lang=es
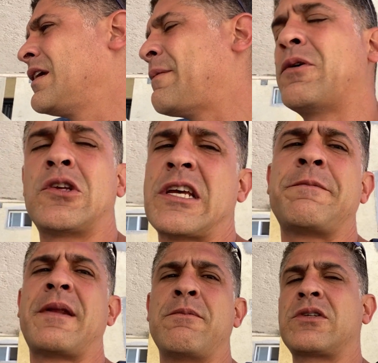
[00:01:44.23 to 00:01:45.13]
y pues no sé,
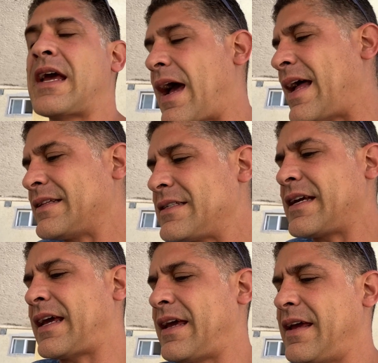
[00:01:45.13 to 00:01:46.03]
esperemos que antes
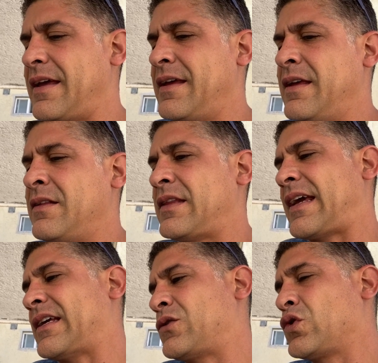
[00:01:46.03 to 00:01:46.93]
de que,
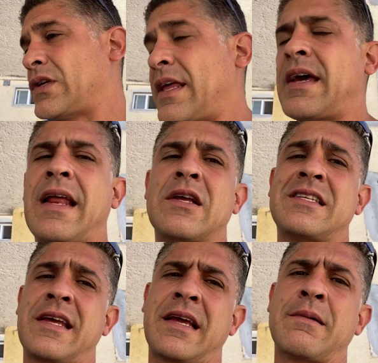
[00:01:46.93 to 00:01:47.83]
de que suceda, que las
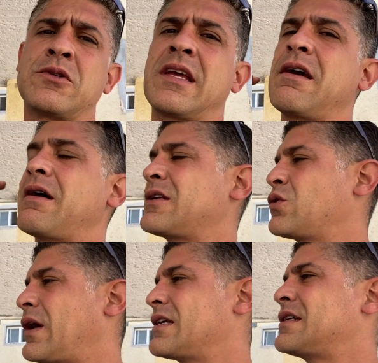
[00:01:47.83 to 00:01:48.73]
tengamos que llevar a
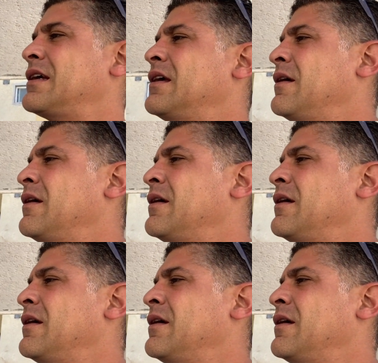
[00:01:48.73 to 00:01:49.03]
su casa,